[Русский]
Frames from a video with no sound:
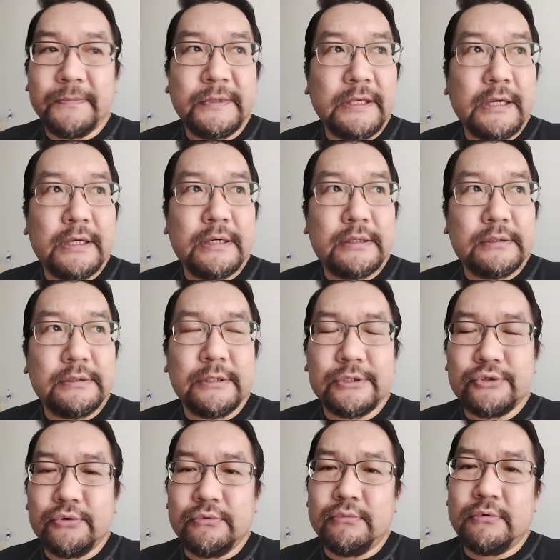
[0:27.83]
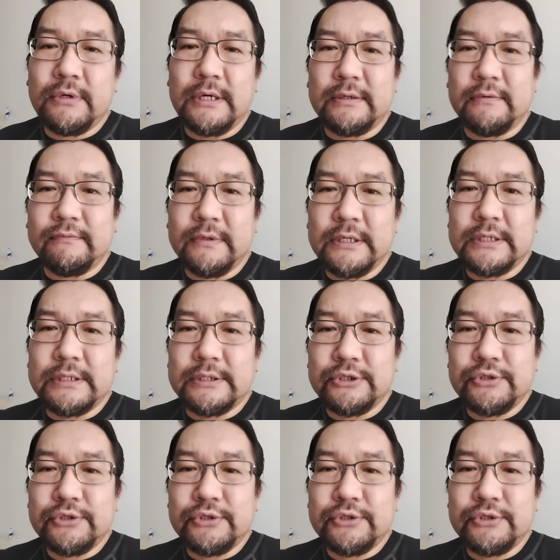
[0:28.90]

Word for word: Я, Даржо Дугаров, я